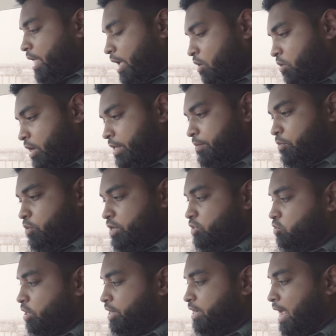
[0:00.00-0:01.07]
এখন আমি বলি
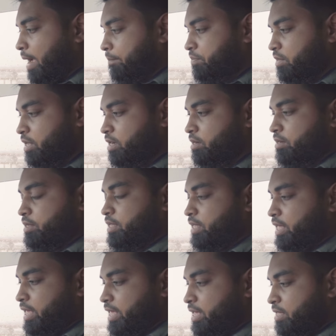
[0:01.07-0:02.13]
ধরেন আপনার
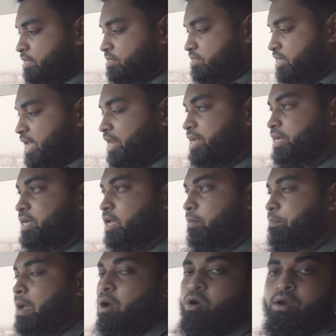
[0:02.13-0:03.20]
এই স্টিয়ারিংটা
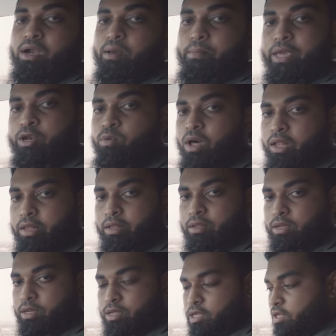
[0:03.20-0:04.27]
পাওয়ার না ম্যানুয়াল
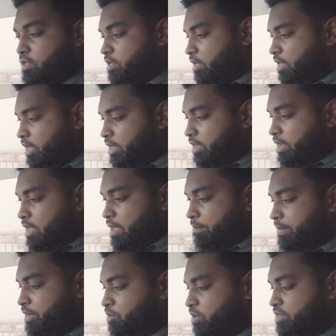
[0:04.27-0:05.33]
হ্যাঁ
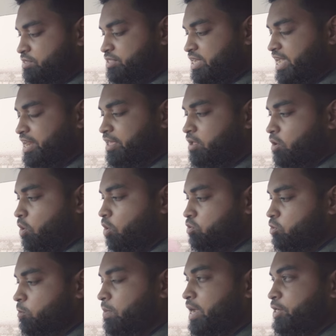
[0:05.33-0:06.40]
ম্যানুয়াল স্টিয়ারিং
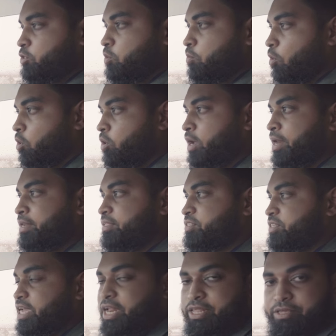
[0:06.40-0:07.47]
অথবা একটু বড় গাড়ির
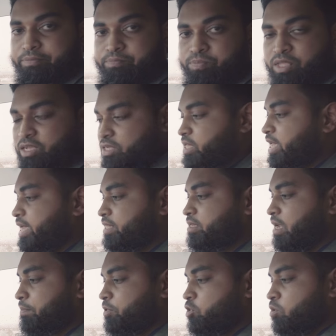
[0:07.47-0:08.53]
স্টিয়ারিং
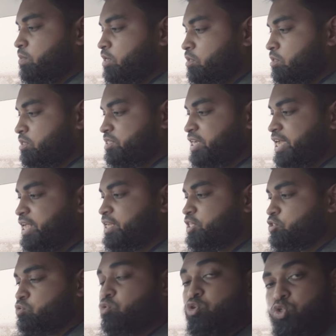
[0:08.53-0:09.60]
সেক্ষেত্রে আপনি ধরবেন টেন
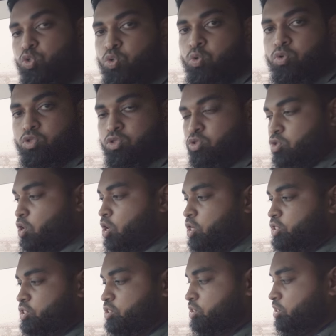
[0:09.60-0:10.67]
ইস টু টু
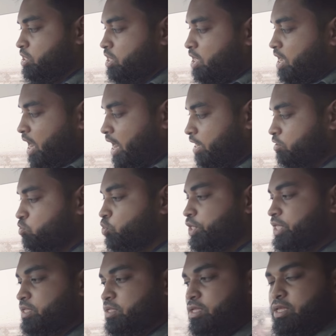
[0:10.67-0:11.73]
দশ আর দুই
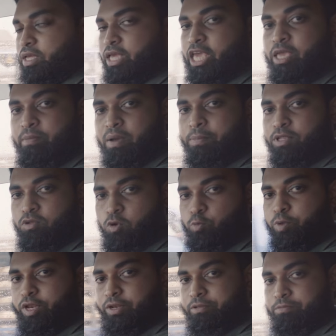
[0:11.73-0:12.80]
এই মাপে
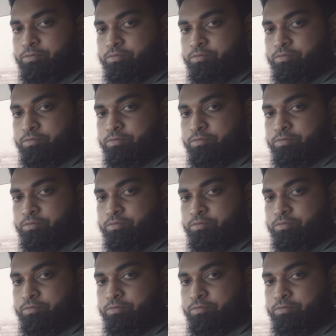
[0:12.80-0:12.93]
ধরবেন